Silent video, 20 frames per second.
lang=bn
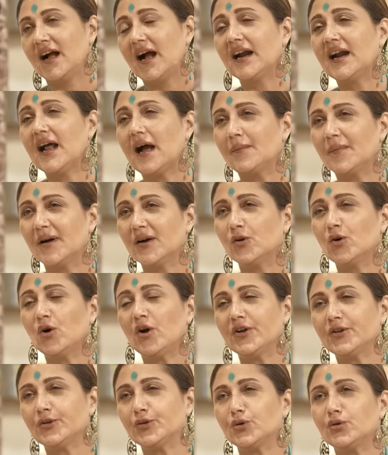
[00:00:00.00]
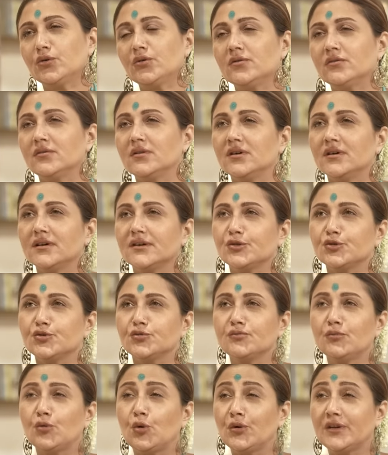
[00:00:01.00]
আর আমারও হয়তো একটু
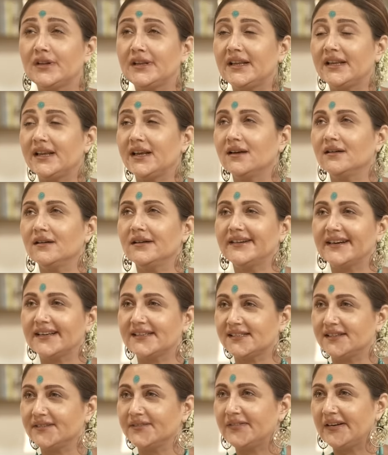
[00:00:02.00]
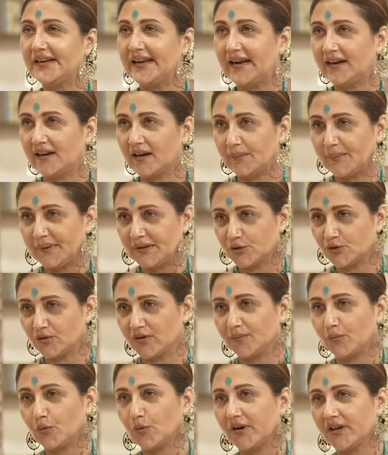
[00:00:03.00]
মন দিয়ে অ্যাগ্রেসিভলি এটার
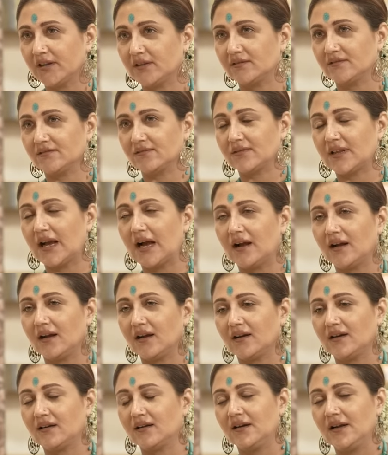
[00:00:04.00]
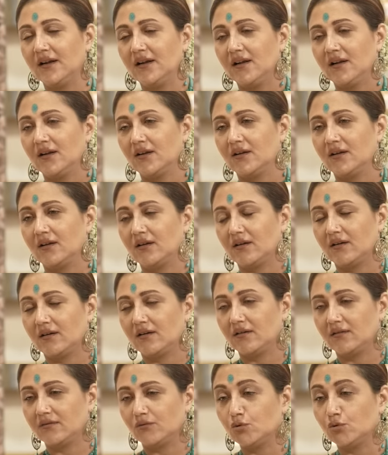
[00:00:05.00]
পেছনে পড়ে থাকার uh,